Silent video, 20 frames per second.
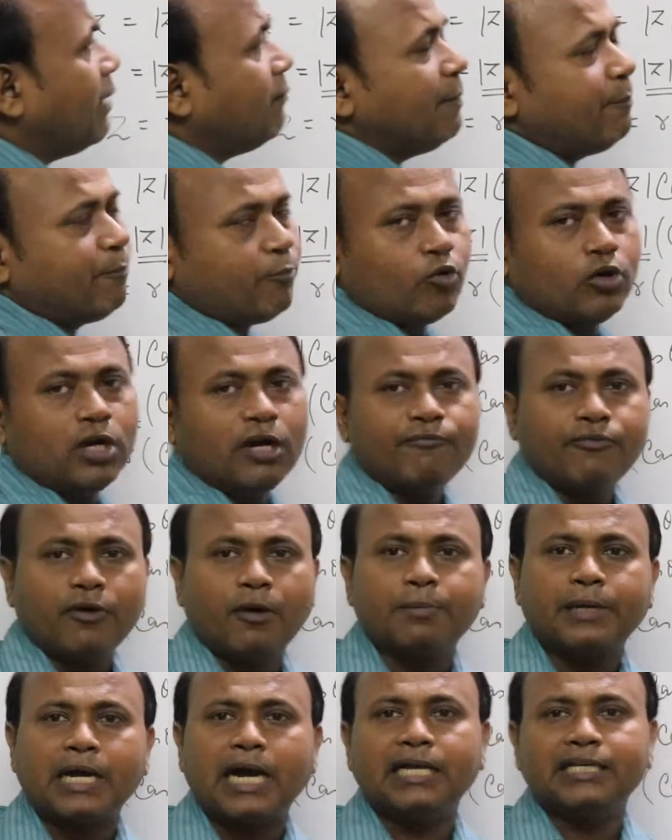हमें पोलर
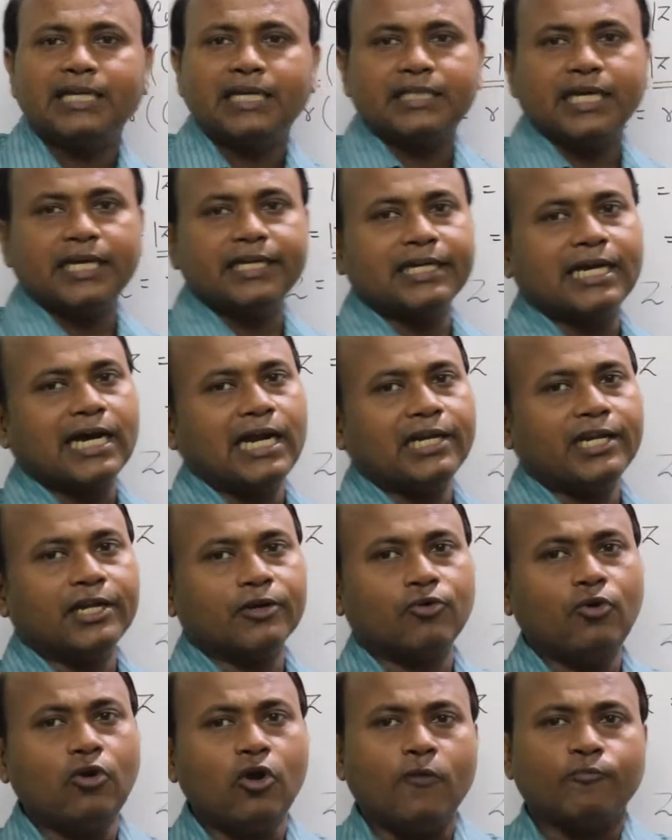फॉर्म कहा जाता है निकालने
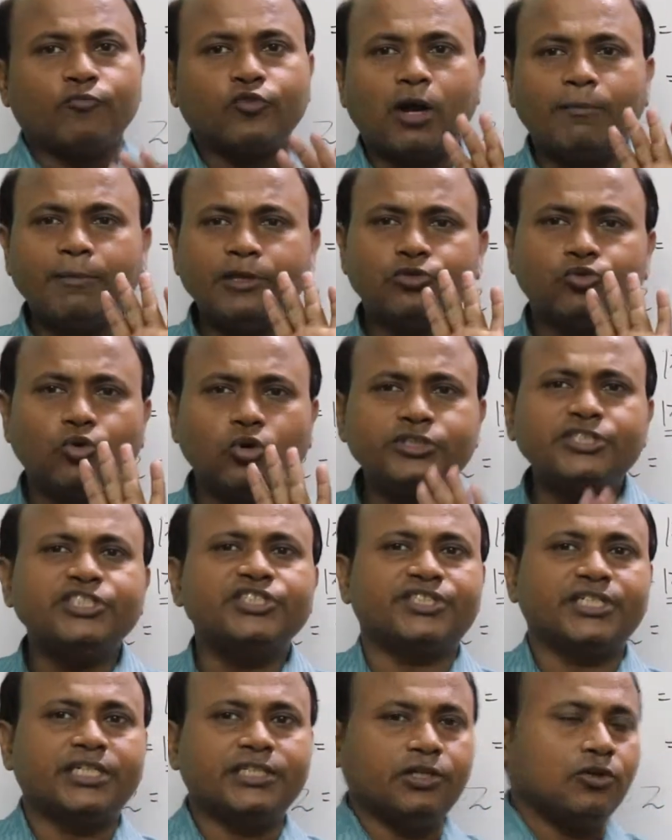को तो हमें दो
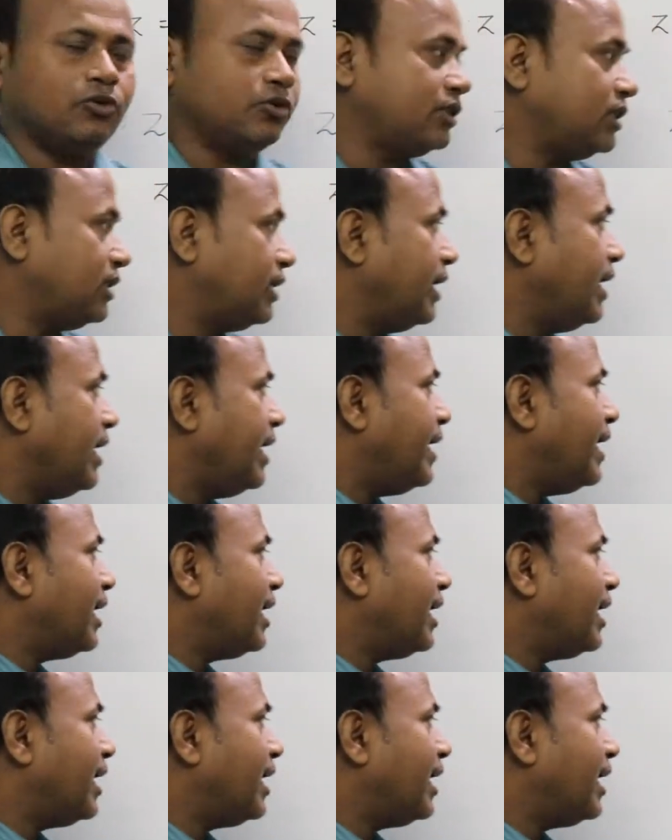चीज़ चाहिए होती है